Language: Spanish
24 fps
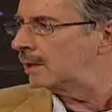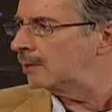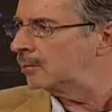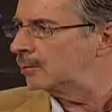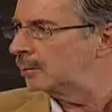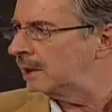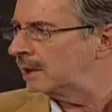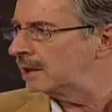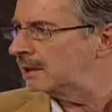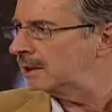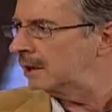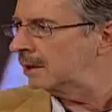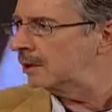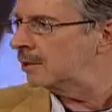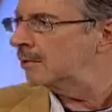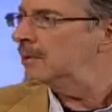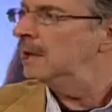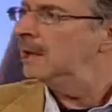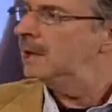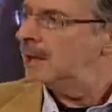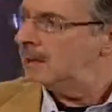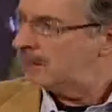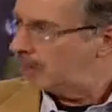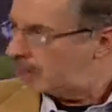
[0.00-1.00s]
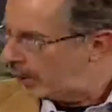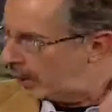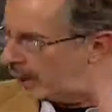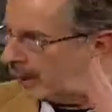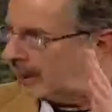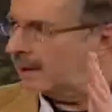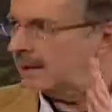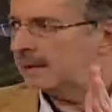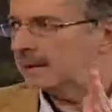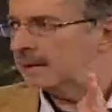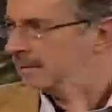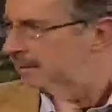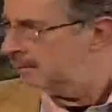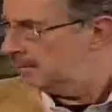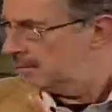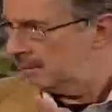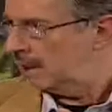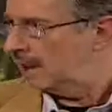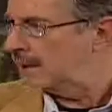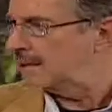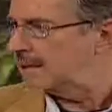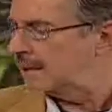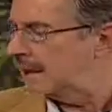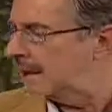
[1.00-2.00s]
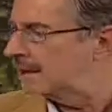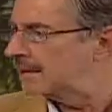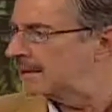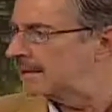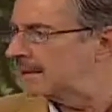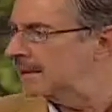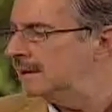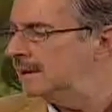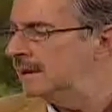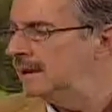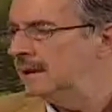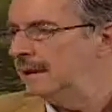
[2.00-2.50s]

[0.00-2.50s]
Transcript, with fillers: a un partido pueda lanzarse